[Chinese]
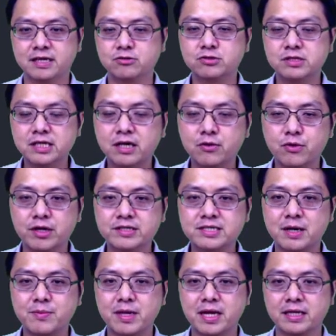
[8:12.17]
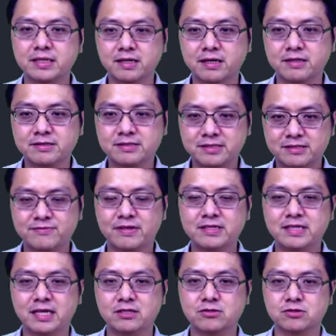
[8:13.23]
也就是一个圆上面的四分
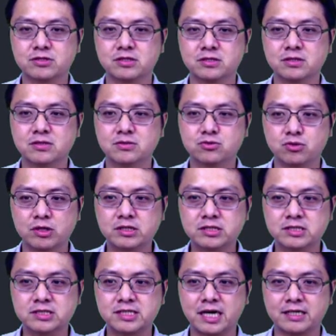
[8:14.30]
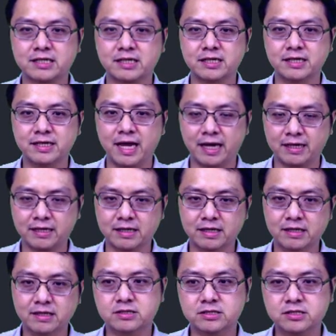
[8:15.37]
点，就是垂直向的两
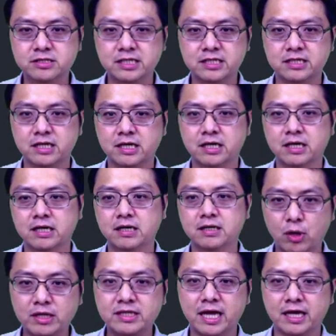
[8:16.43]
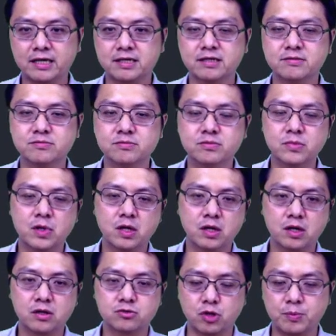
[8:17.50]
个直径的端点跟
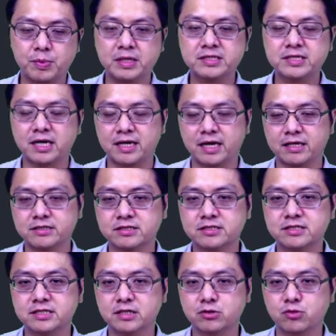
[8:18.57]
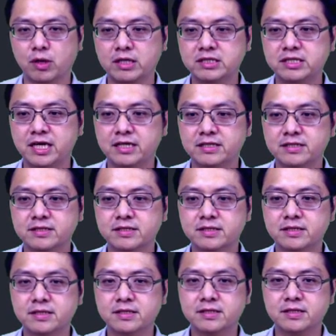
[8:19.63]
呃水平向两个直径的端点。
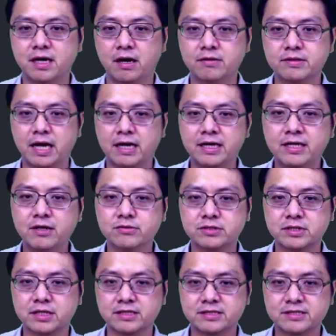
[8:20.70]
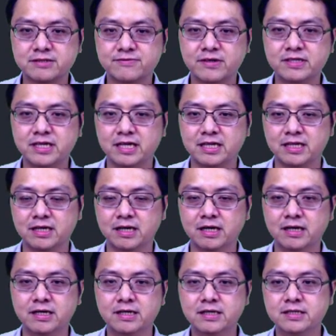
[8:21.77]
好，那利用这个四分点
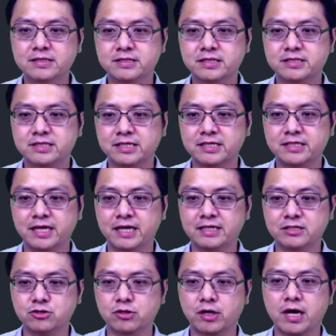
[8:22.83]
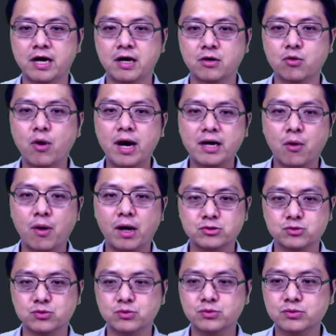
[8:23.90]
的这几个点，你就可以很快的画
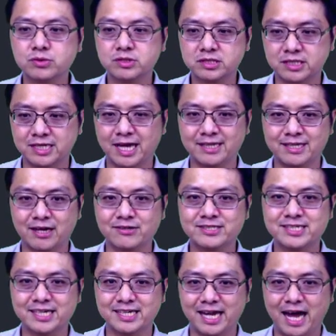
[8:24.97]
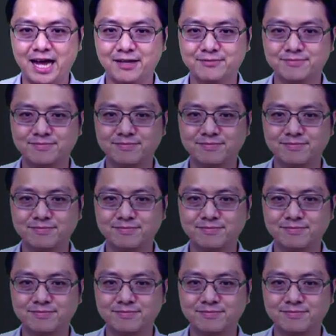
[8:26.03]
出这两条线来。